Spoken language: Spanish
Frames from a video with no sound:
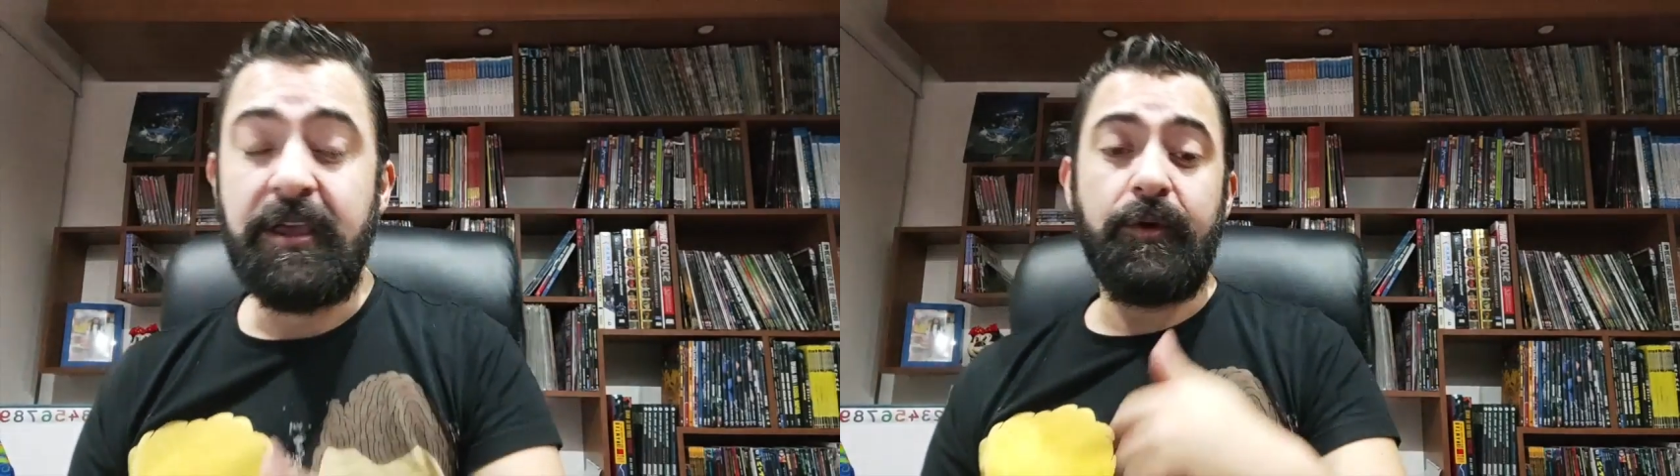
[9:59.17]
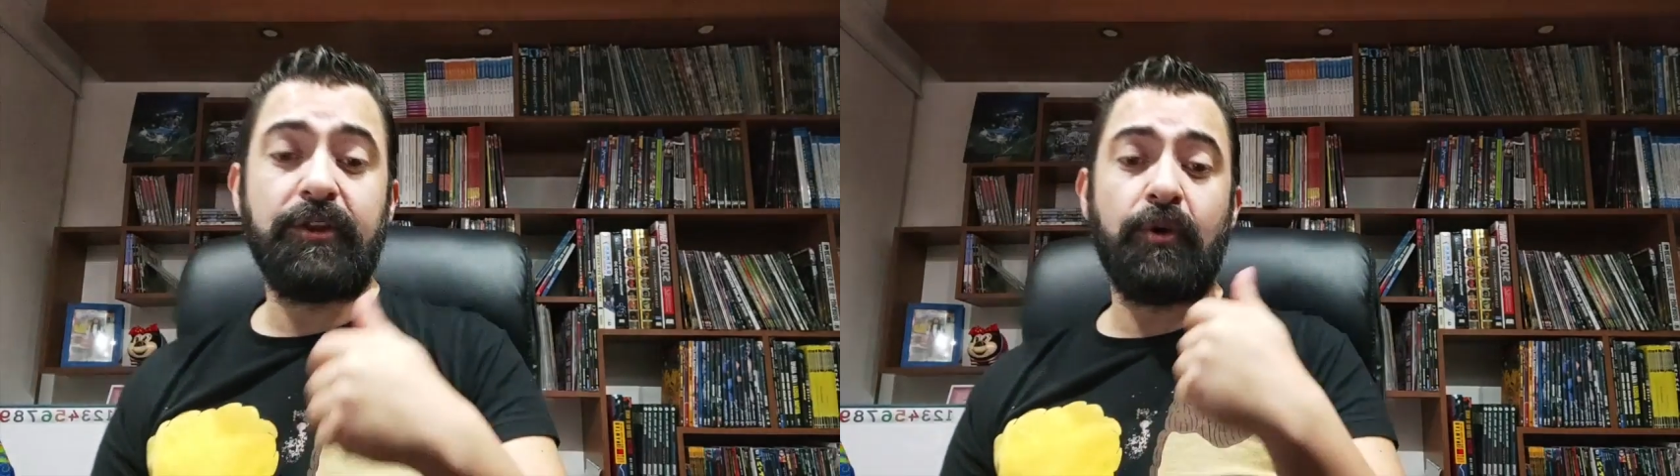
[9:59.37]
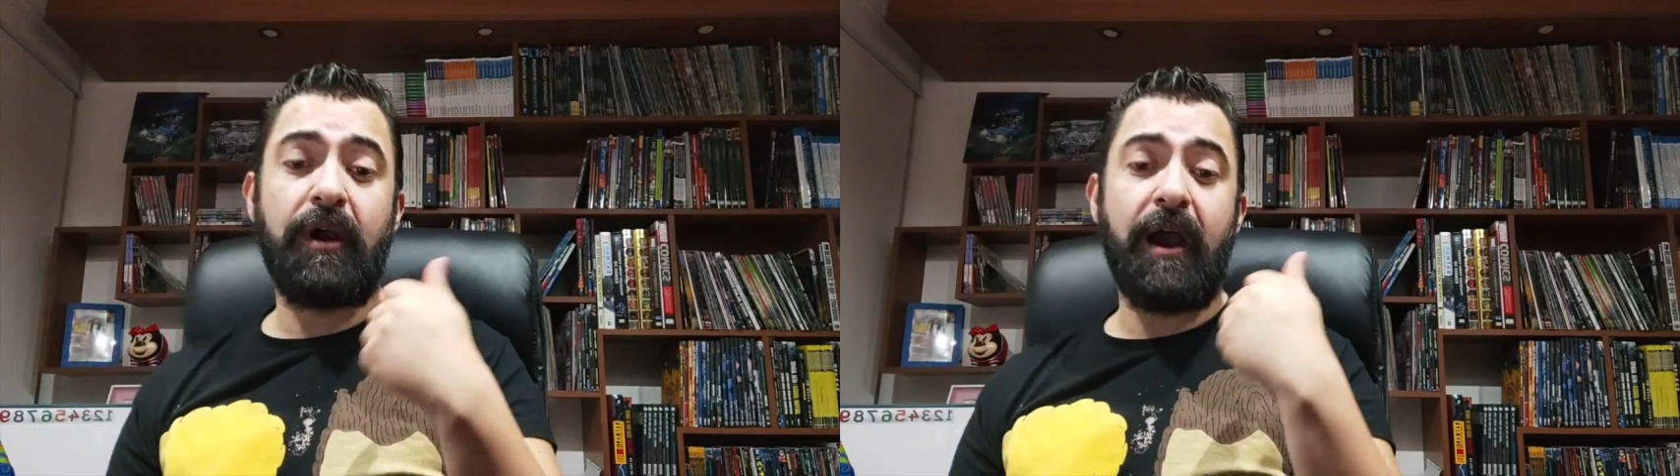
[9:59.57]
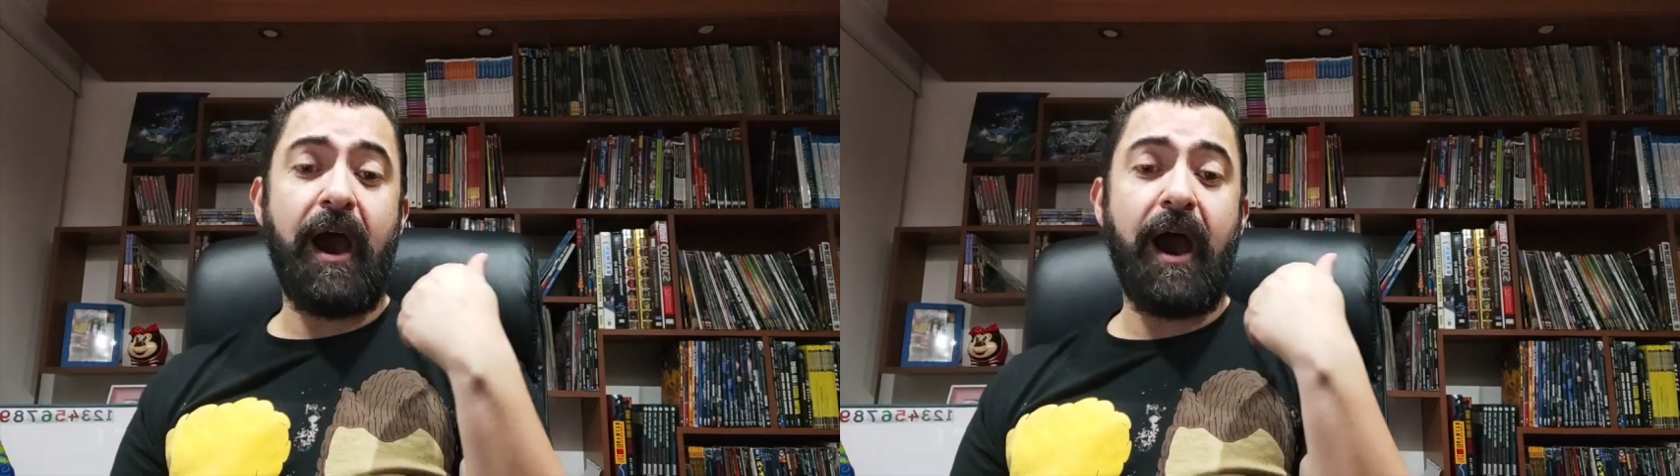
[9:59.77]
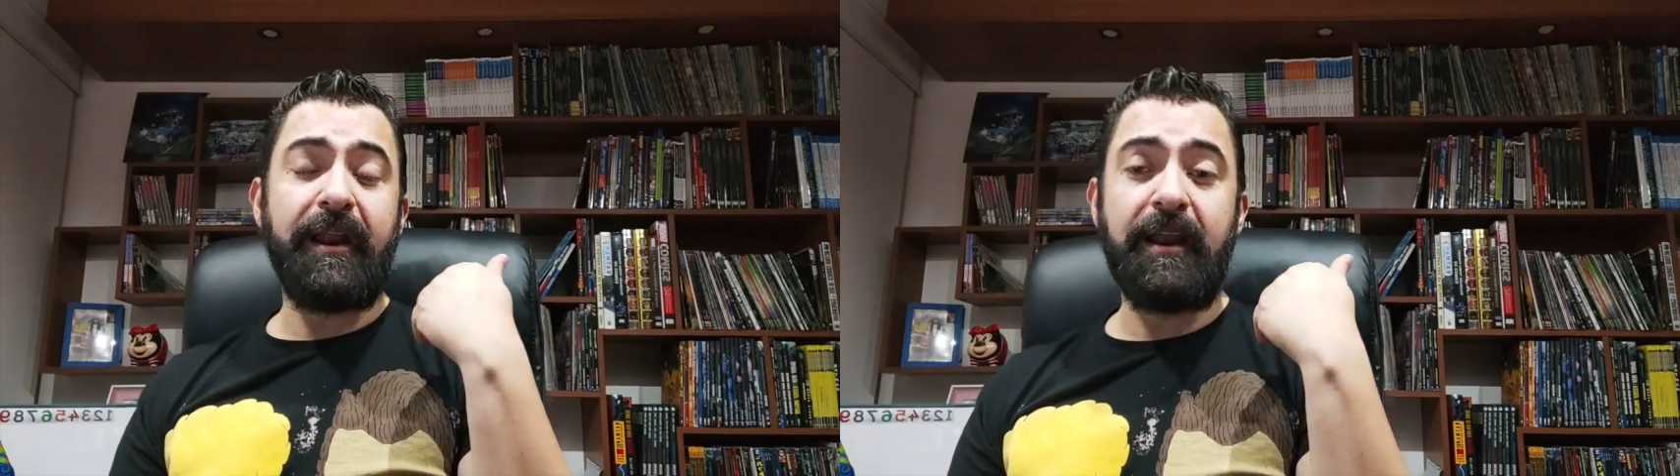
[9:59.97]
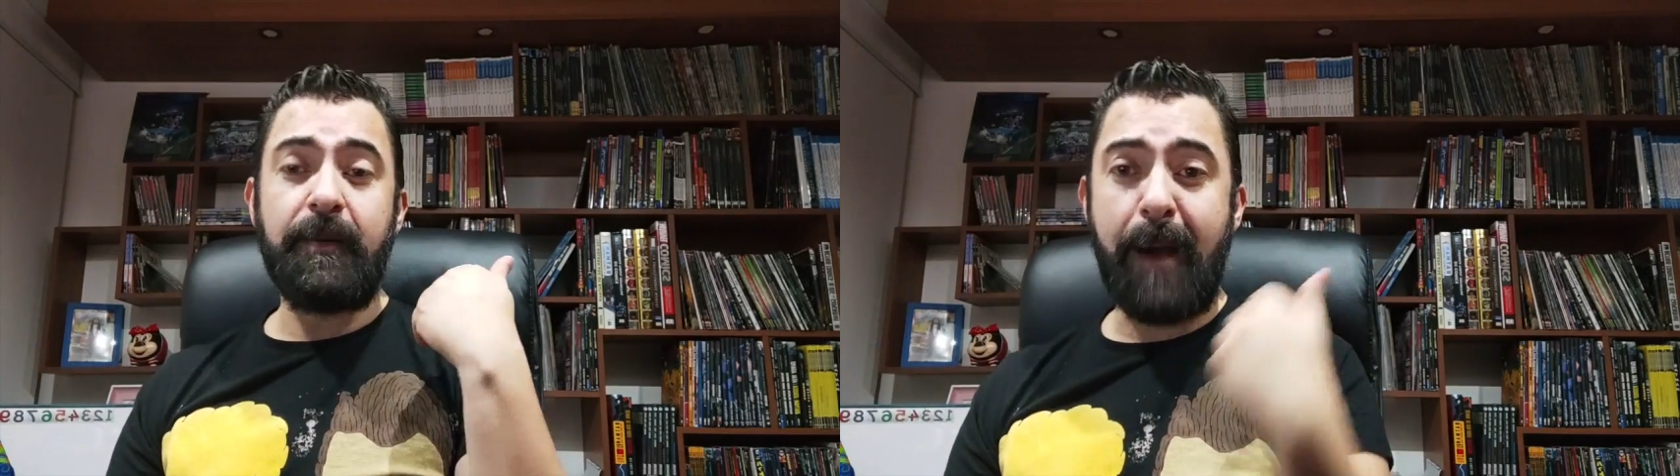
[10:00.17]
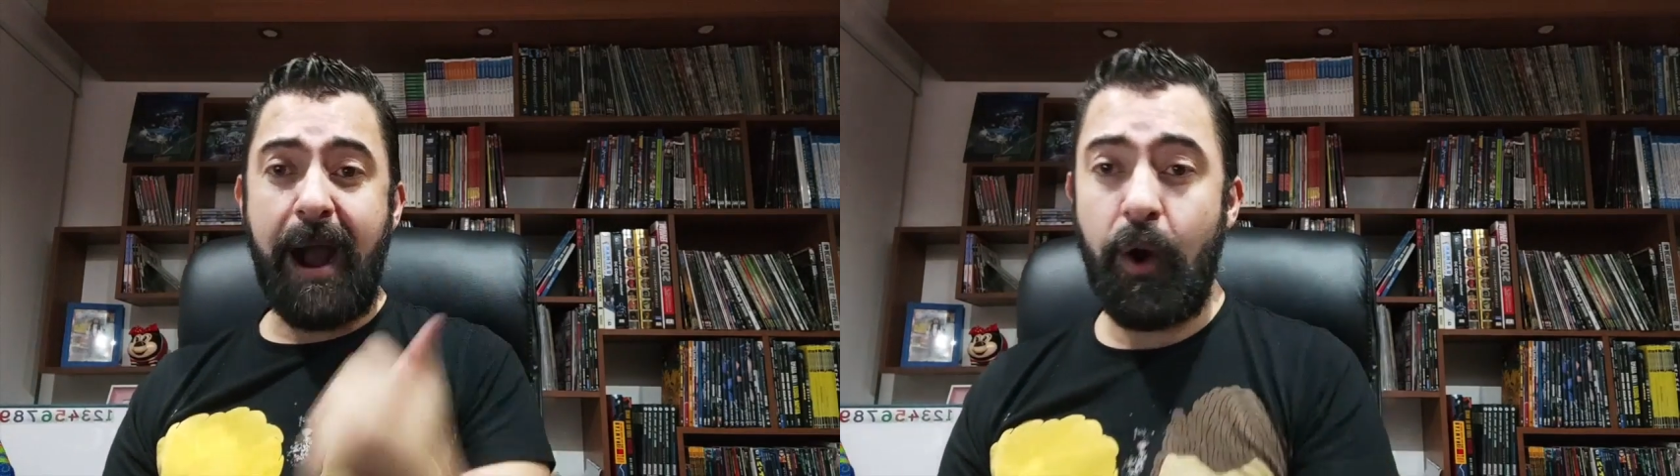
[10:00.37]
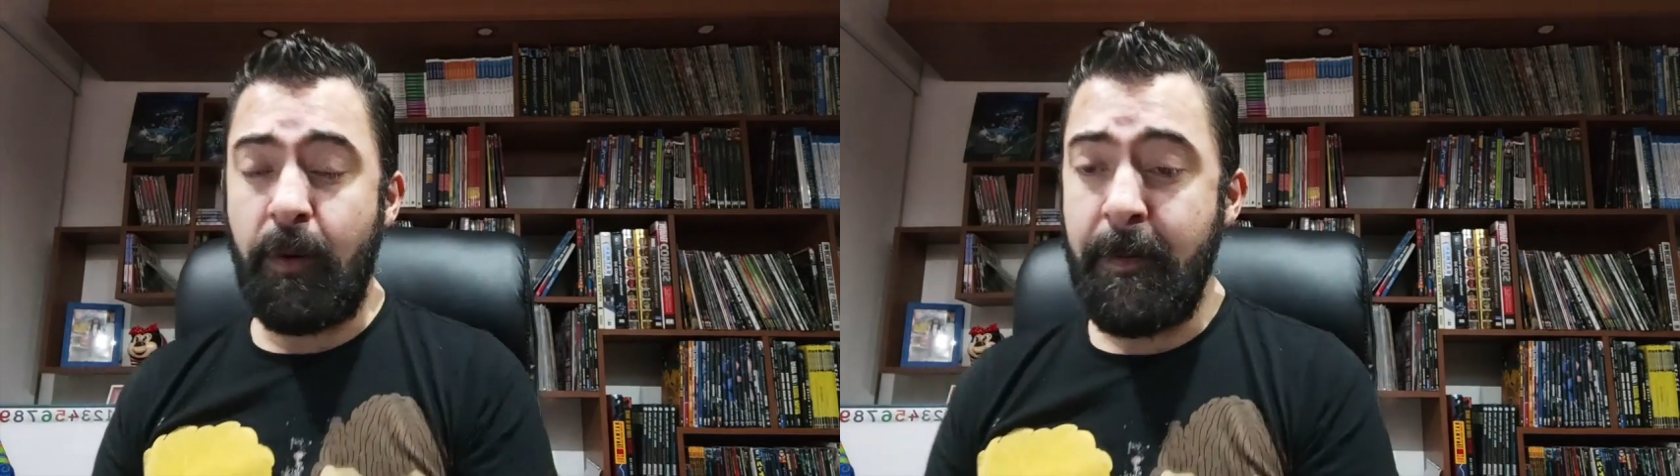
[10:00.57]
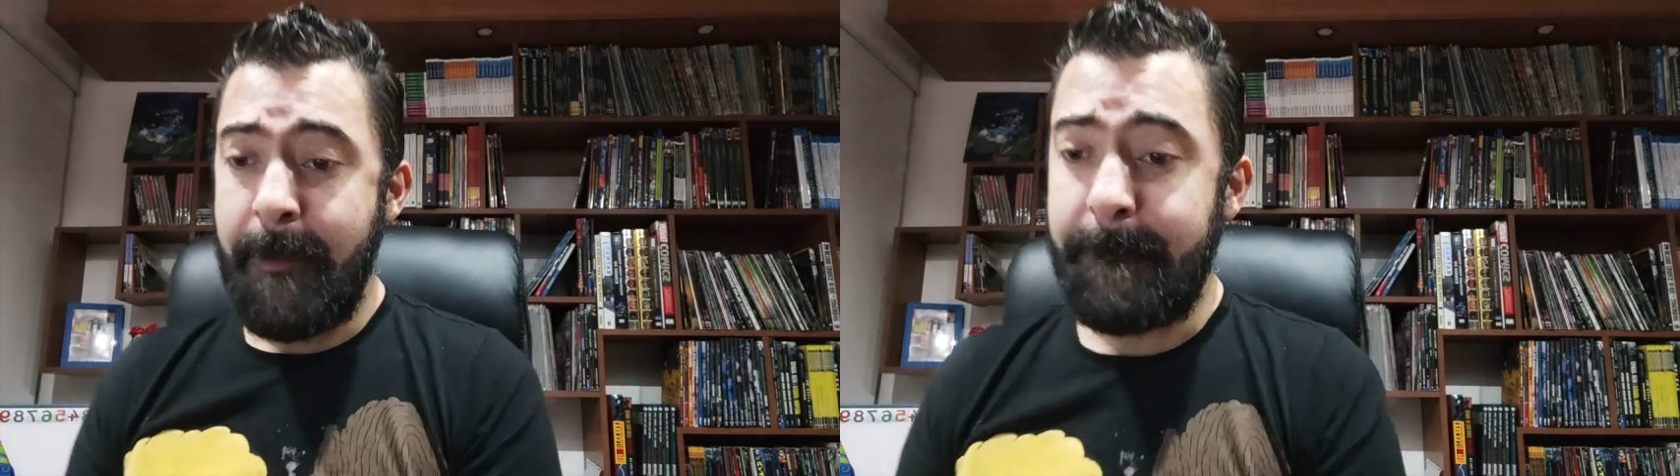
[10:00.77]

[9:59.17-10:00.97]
iba a tocar el bajo